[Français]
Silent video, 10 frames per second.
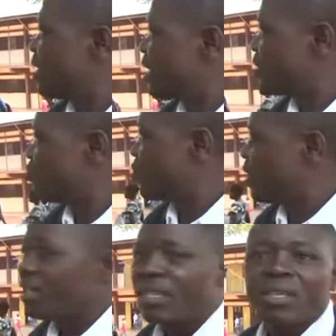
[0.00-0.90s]
l'adjoint,
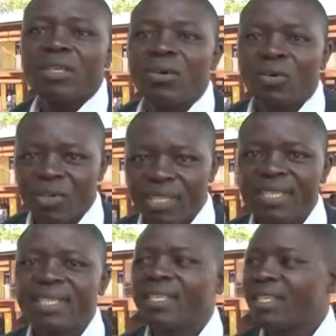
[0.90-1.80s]
oui,
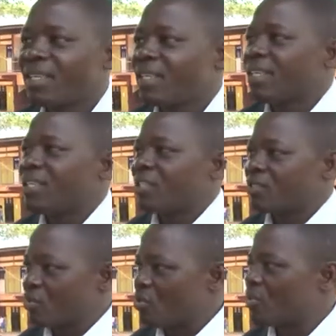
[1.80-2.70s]

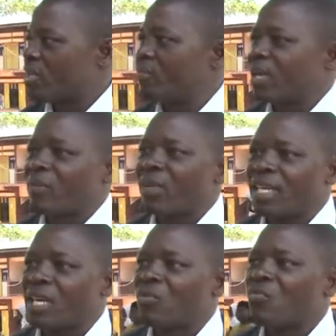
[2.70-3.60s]
secondé par
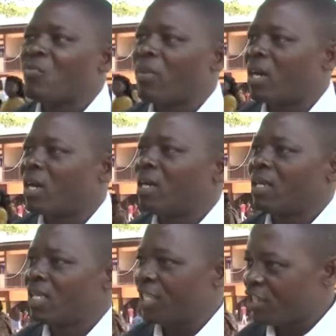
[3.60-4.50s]
Dame Kouma
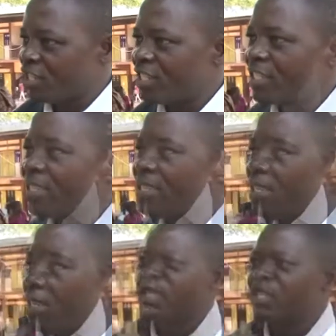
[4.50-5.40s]
Edith.
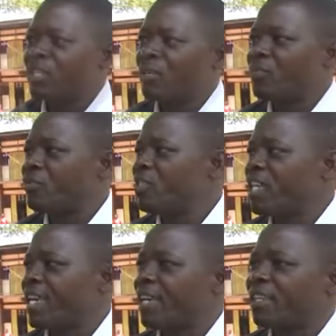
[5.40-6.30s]
Depuis
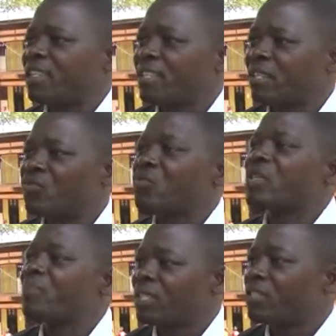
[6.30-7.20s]
hier, tout
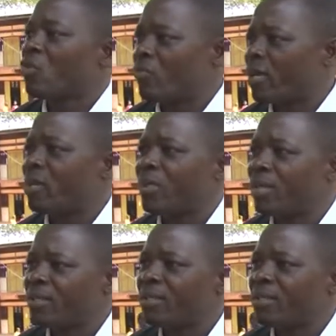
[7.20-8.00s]
se passe normalement.